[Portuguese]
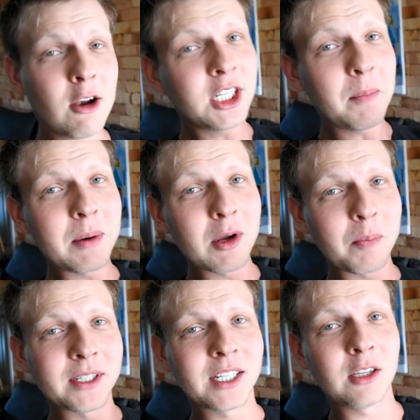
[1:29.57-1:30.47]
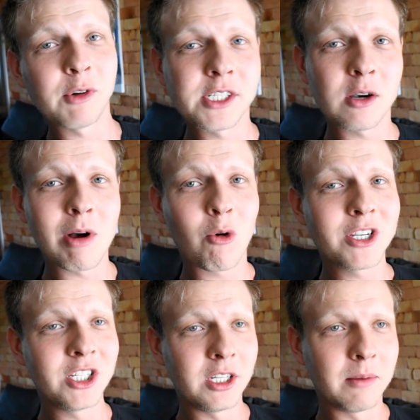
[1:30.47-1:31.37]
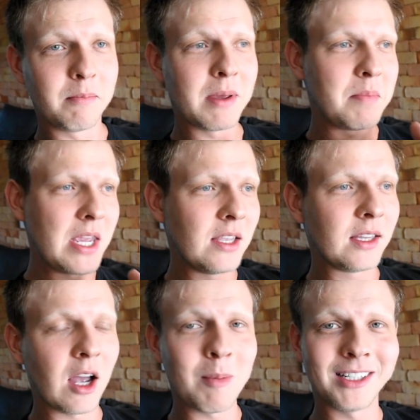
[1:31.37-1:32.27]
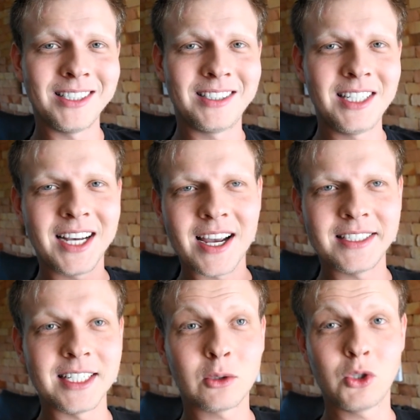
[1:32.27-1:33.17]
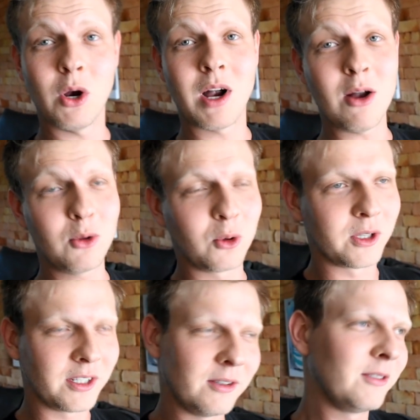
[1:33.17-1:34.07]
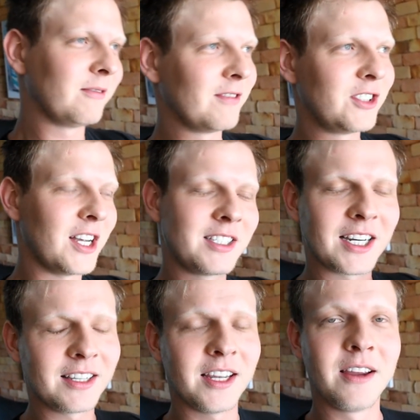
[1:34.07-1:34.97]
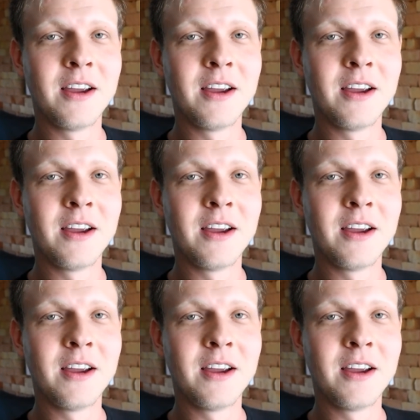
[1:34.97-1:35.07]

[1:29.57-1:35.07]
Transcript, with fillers: Eu tinha primeiro pensado em fazer alguma coisa de bebida e tal, mas se caísse ia sujar o carro todo, então já descartei.